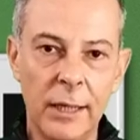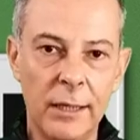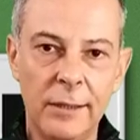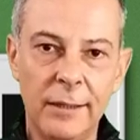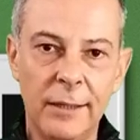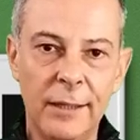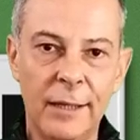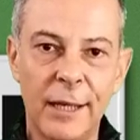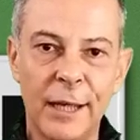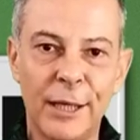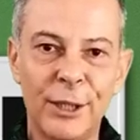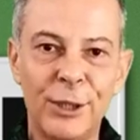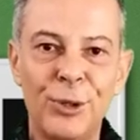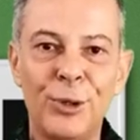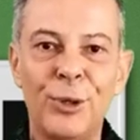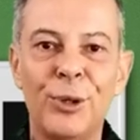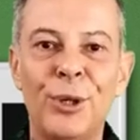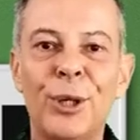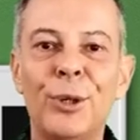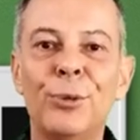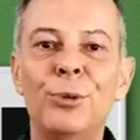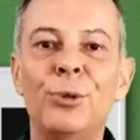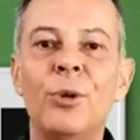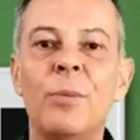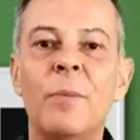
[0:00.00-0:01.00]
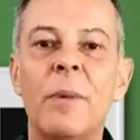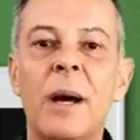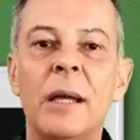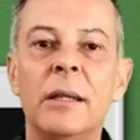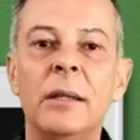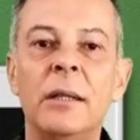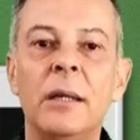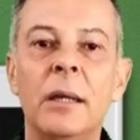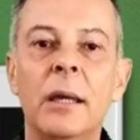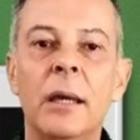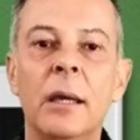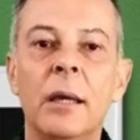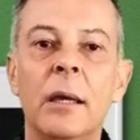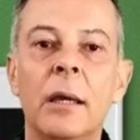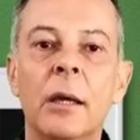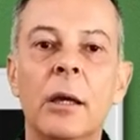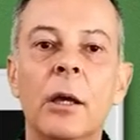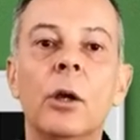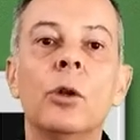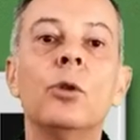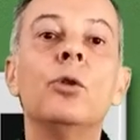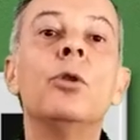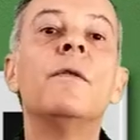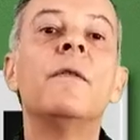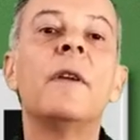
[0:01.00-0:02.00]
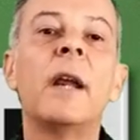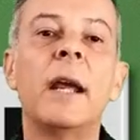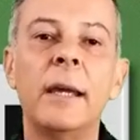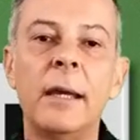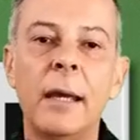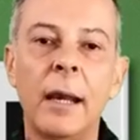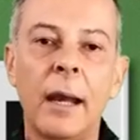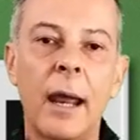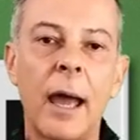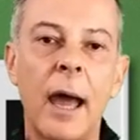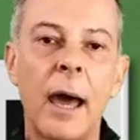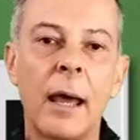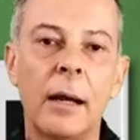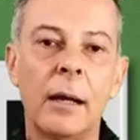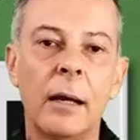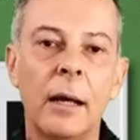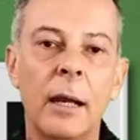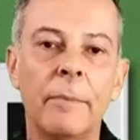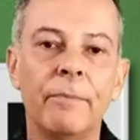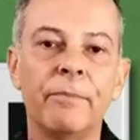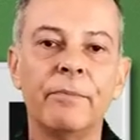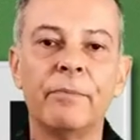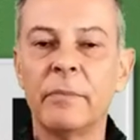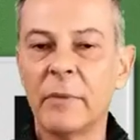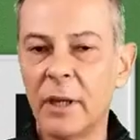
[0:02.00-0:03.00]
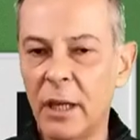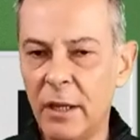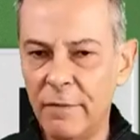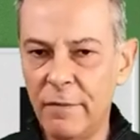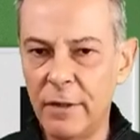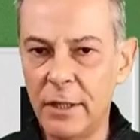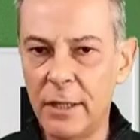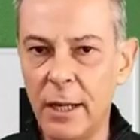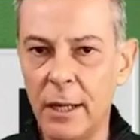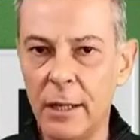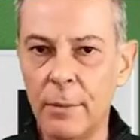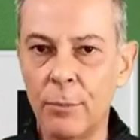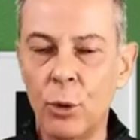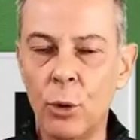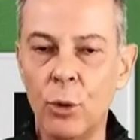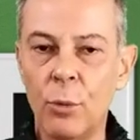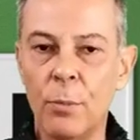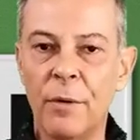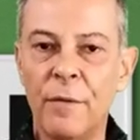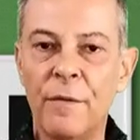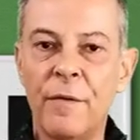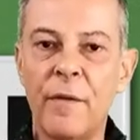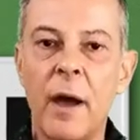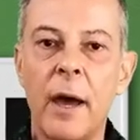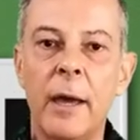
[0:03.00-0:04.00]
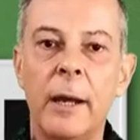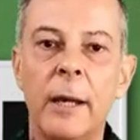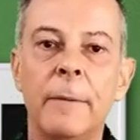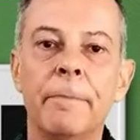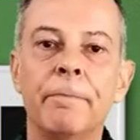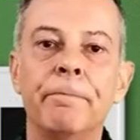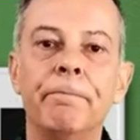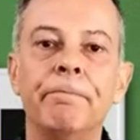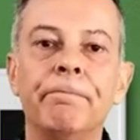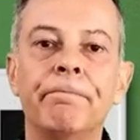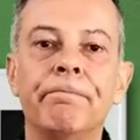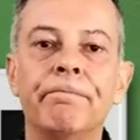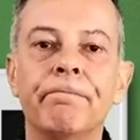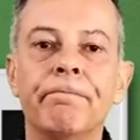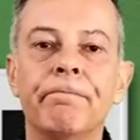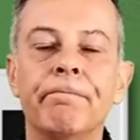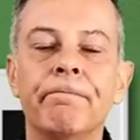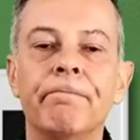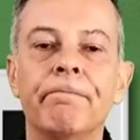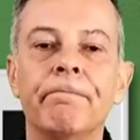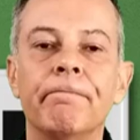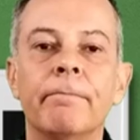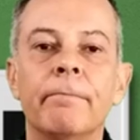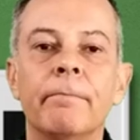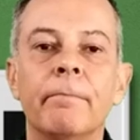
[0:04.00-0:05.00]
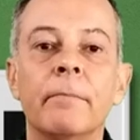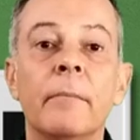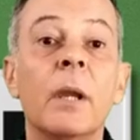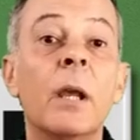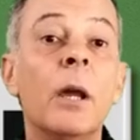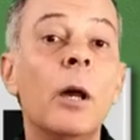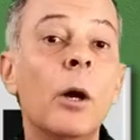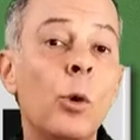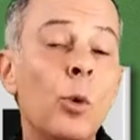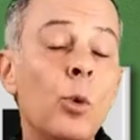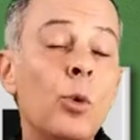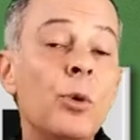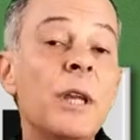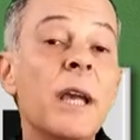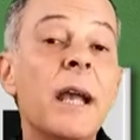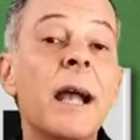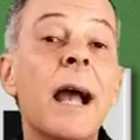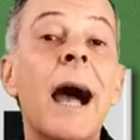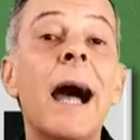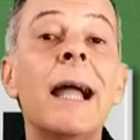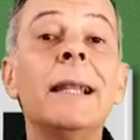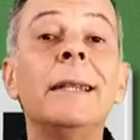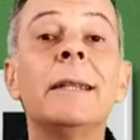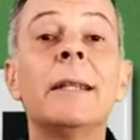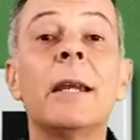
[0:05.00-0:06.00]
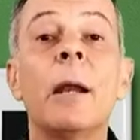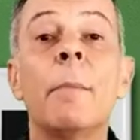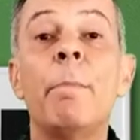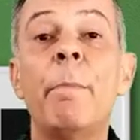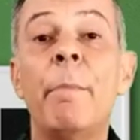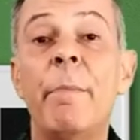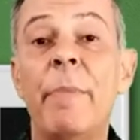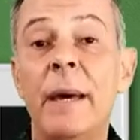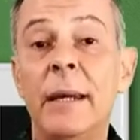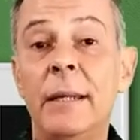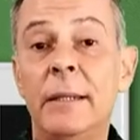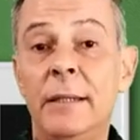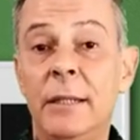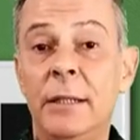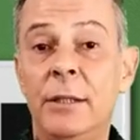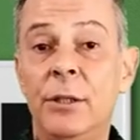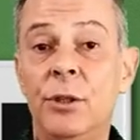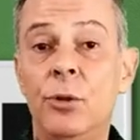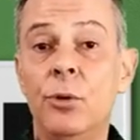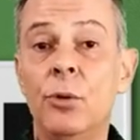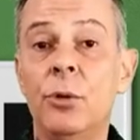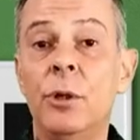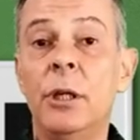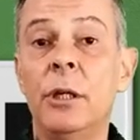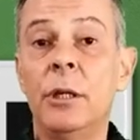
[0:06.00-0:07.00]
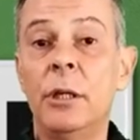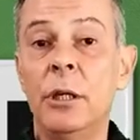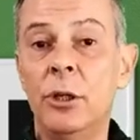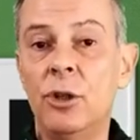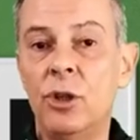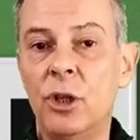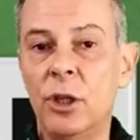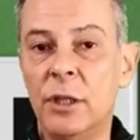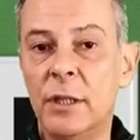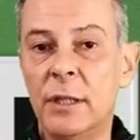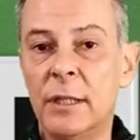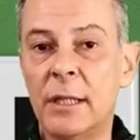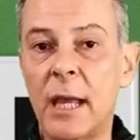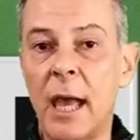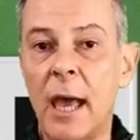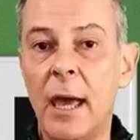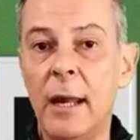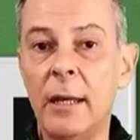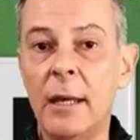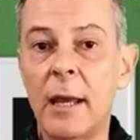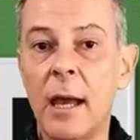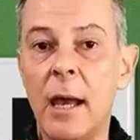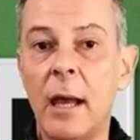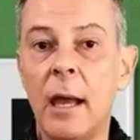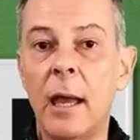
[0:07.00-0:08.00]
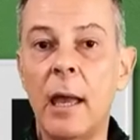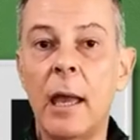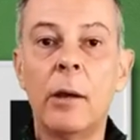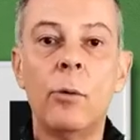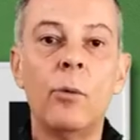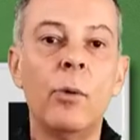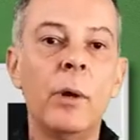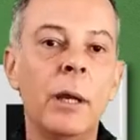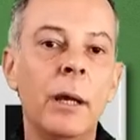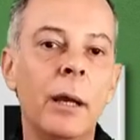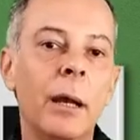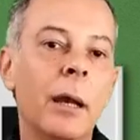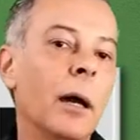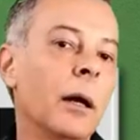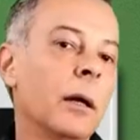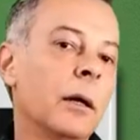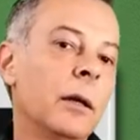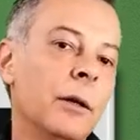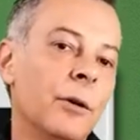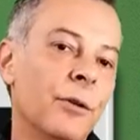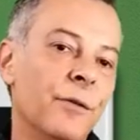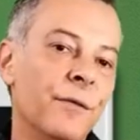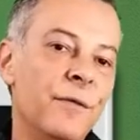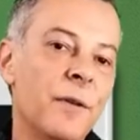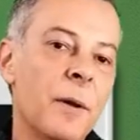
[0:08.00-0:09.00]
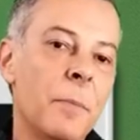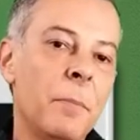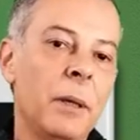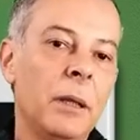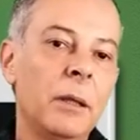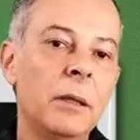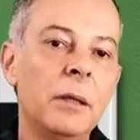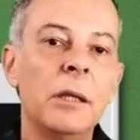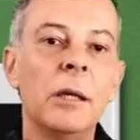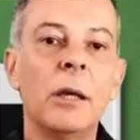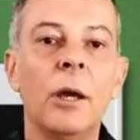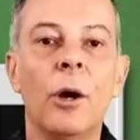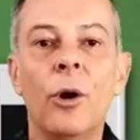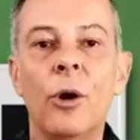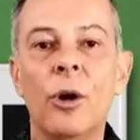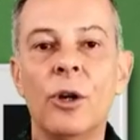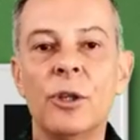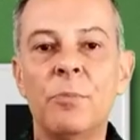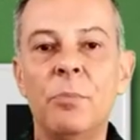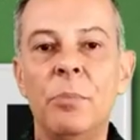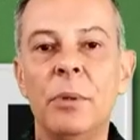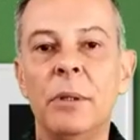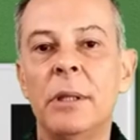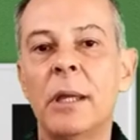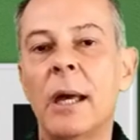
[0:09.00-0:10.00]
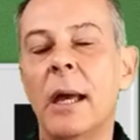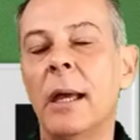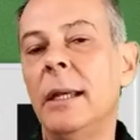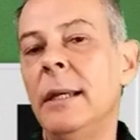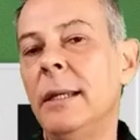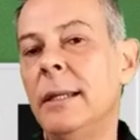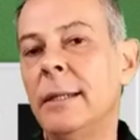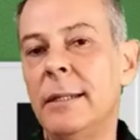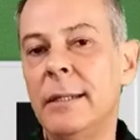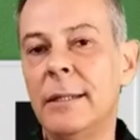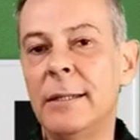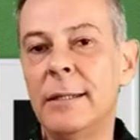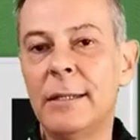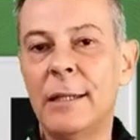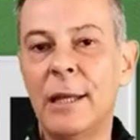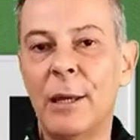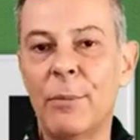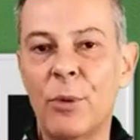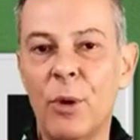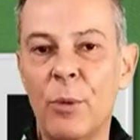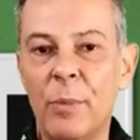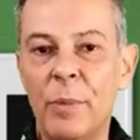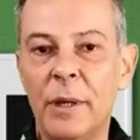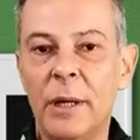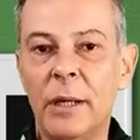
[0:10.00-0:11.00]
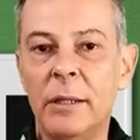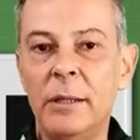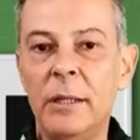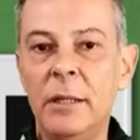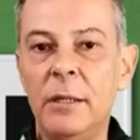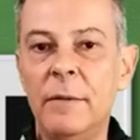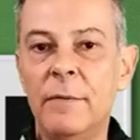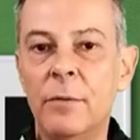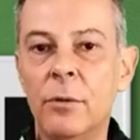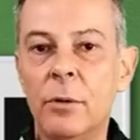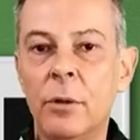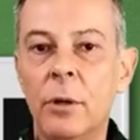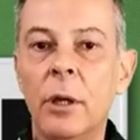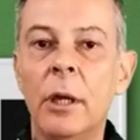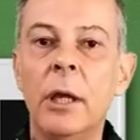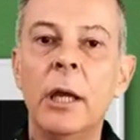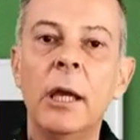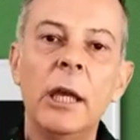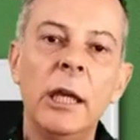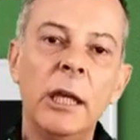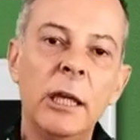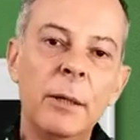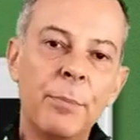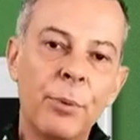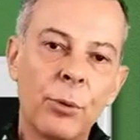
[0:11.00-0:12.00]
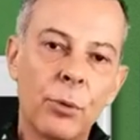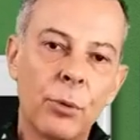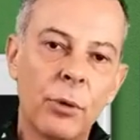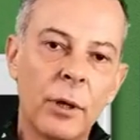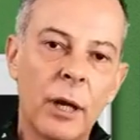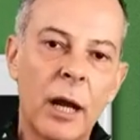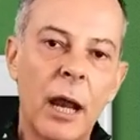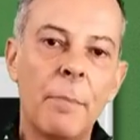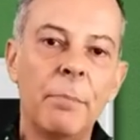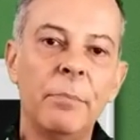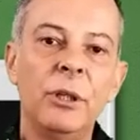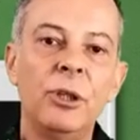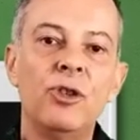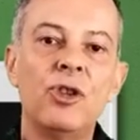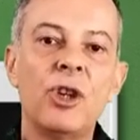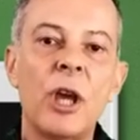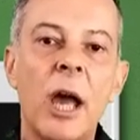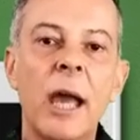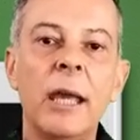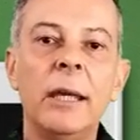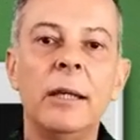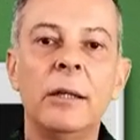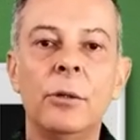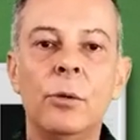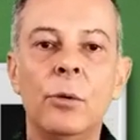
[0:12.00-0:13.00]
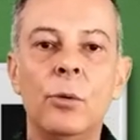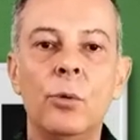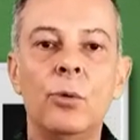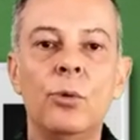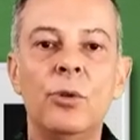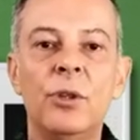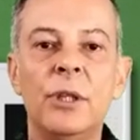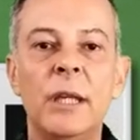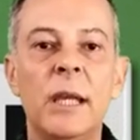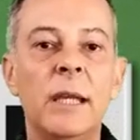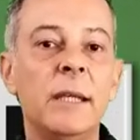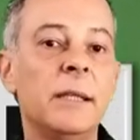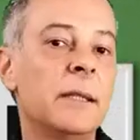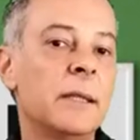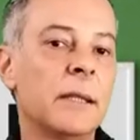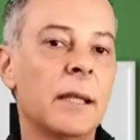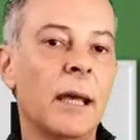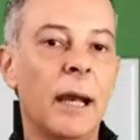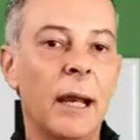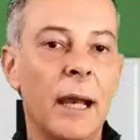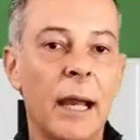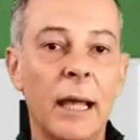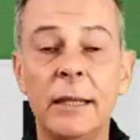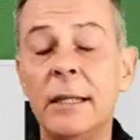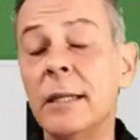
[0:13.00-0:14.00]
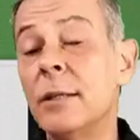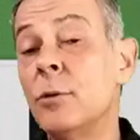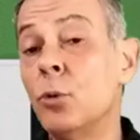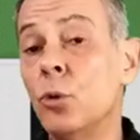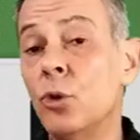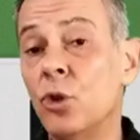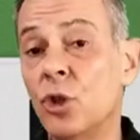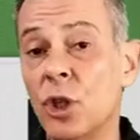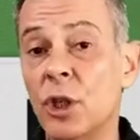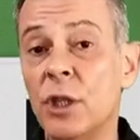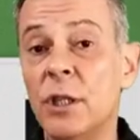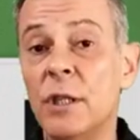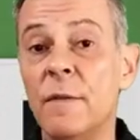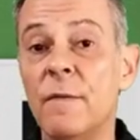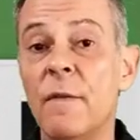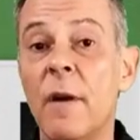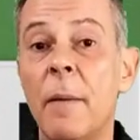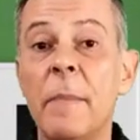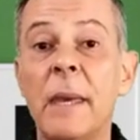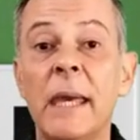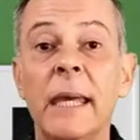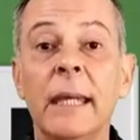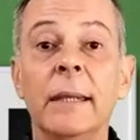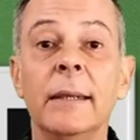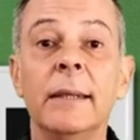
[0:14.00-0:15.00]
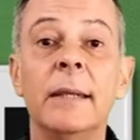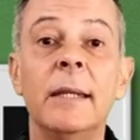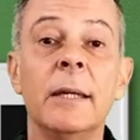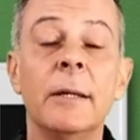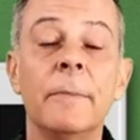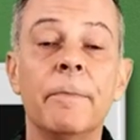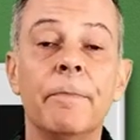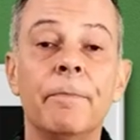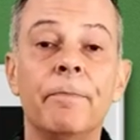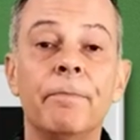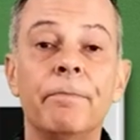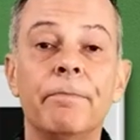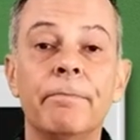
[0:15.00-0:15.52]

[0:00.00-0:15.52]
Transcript: le indicazioni automatiche, dovrai crearla e vedremo come fare. L'unica altra partizione necessaria è quella che ovviamente ospita il sistema operativo, i programmi già inclusi e installati successivamente.